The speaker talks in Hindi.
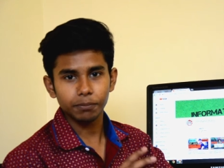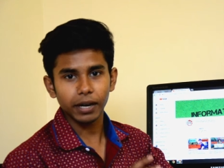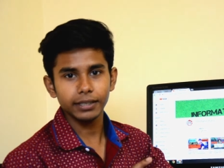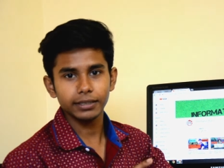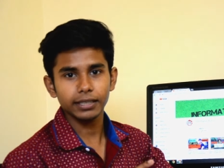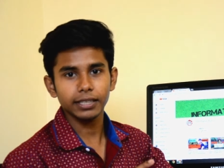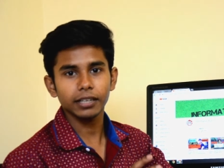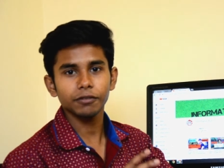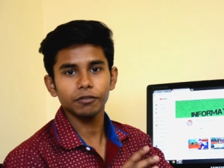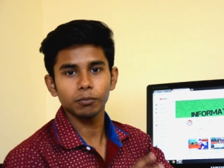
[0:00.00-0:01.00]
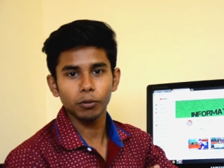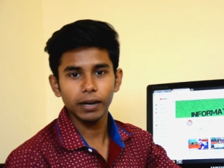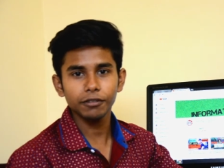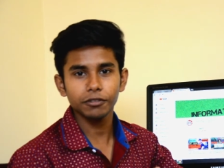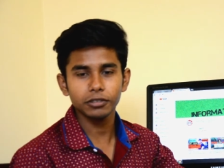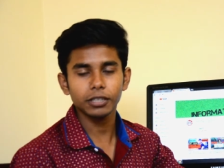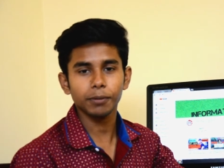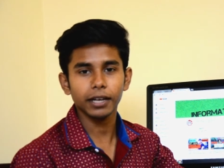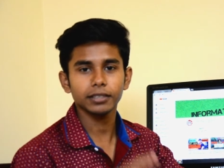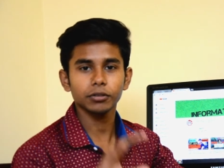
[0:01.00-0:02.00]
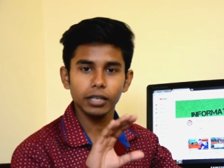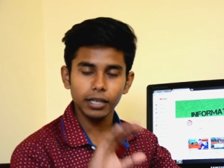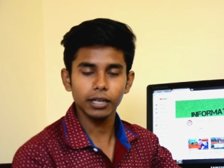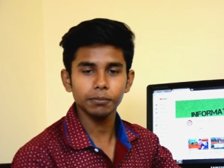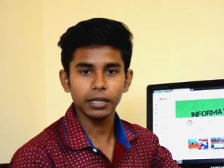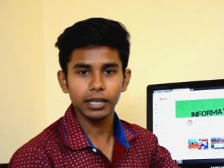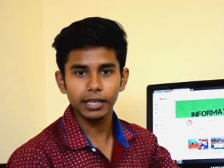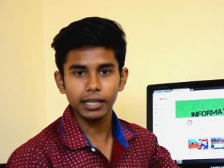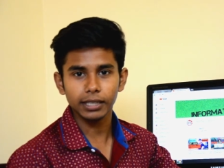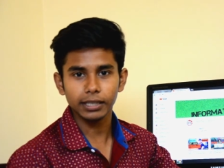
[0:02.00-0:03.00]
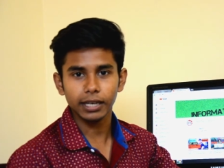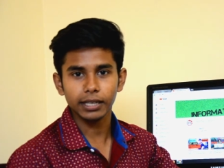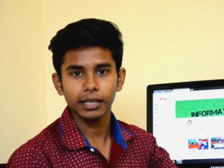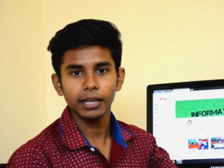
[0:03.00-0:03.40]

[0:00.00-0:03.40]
प्राइस है यानी मोबाइल फ़ोन्स के प्राइस है उन्हें कम करके रखता है